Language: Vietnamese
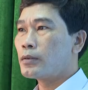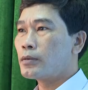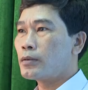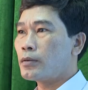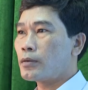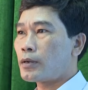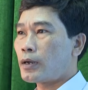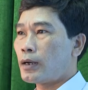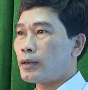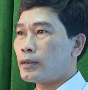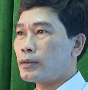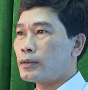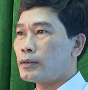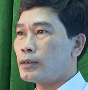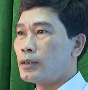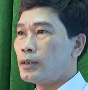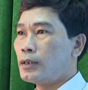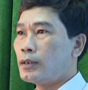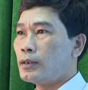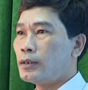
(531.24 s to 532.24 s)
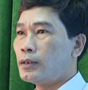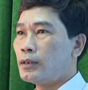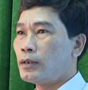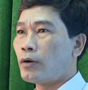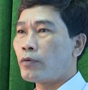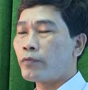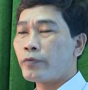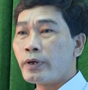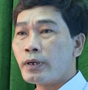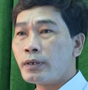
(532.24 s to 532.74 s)
mổ và quản lý
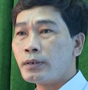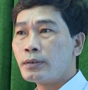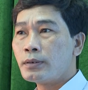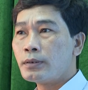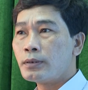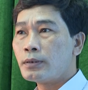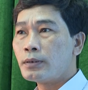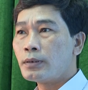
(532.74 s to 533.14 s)
diệt mổ động vật,